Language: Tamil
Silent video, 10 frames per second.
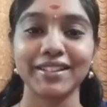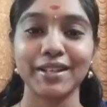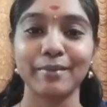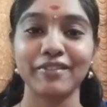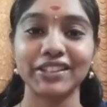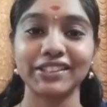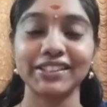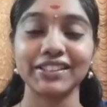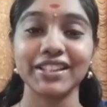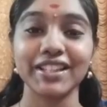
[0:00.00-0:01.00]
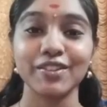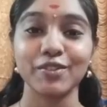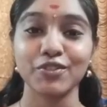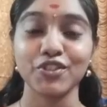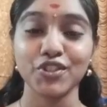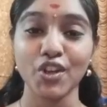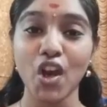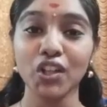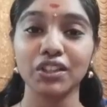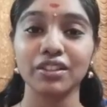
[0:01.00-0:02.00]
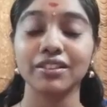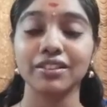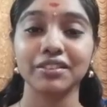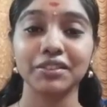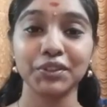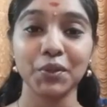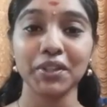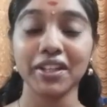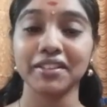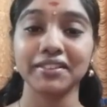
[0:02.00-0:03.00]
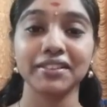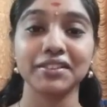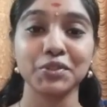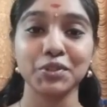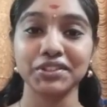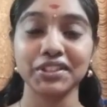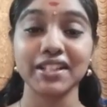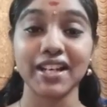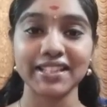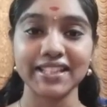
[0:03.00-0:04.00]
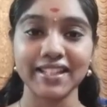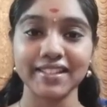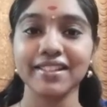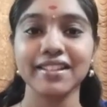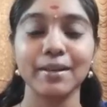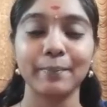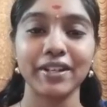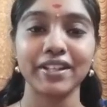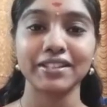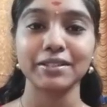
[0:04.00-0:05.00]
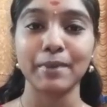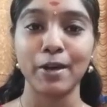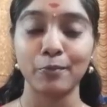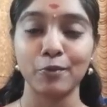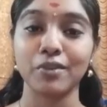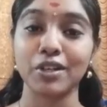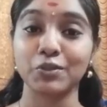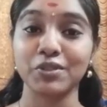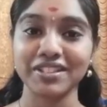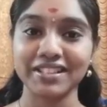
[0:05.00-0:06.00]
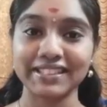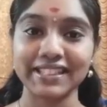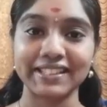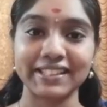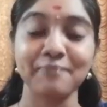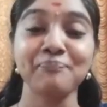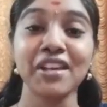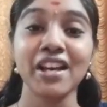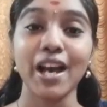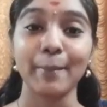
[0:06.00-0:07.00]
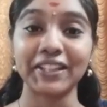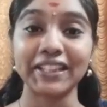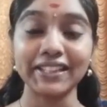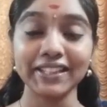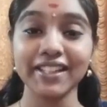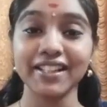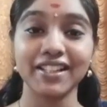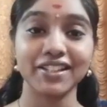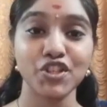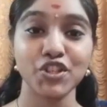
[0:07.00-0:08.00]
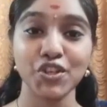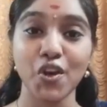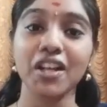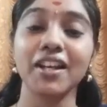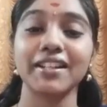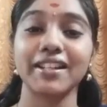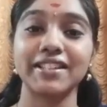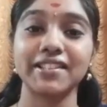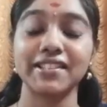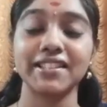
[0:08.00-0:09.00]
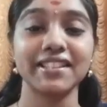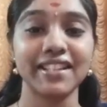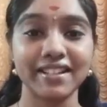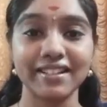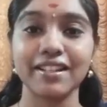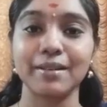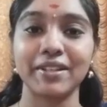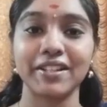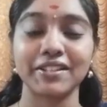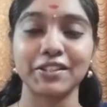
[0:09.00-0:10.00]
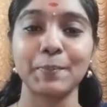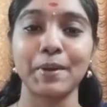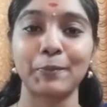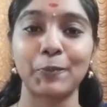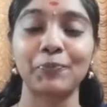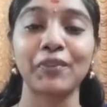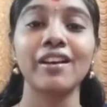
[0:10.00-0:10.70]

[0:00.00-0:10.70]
நம்ம வந்து ஒரு ஷாக் யோகியாருக்கு கொடுத்தது அது என்ன அப்படிங்கறத பார்ப்போம் அதோட நிறுத்தியிருந்தேன் அப்ப இன்னைக்கு அந்த ஷாக்கான இன்சிடென்ட் என்ன அப்படிங்கறதையும் பார்ப்போம்